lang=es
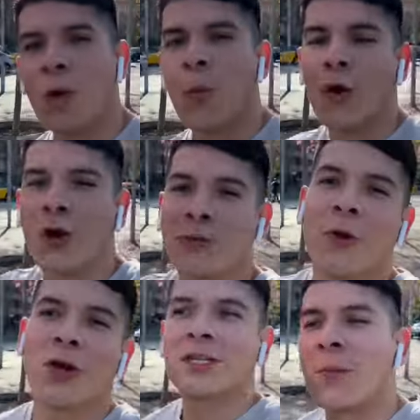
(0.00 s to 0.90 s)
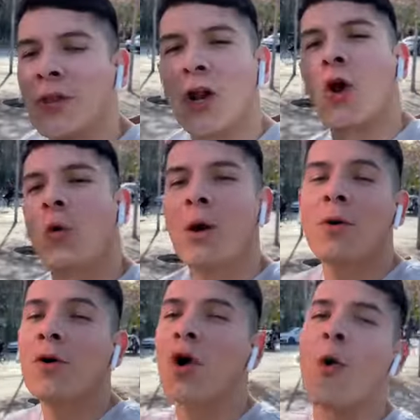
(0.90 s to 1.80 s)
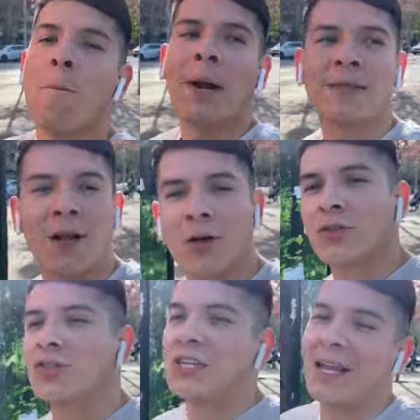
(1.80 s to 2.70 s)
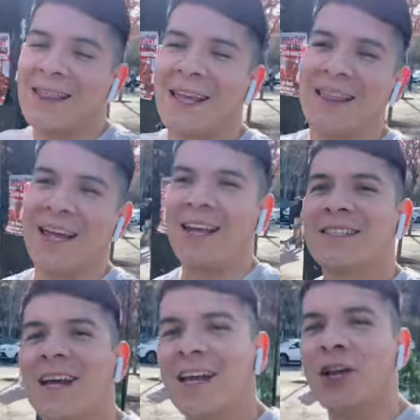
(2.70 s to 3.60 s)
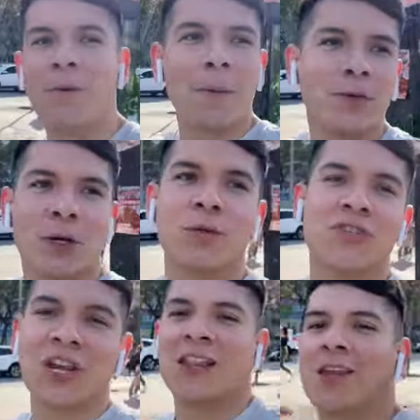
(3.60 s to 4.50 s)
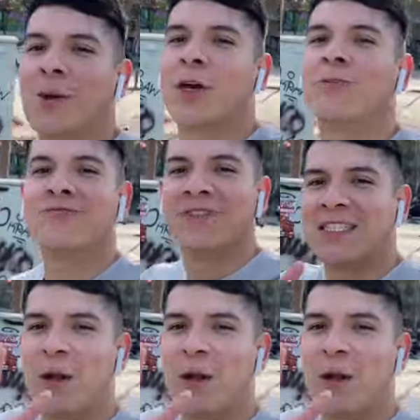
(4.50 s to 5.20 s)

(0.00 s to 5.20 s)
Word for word: Bueno, espero que hayas aprendido algo nuevo, compártelo si te interesa y nos vemos en un siguiente video. Hasta la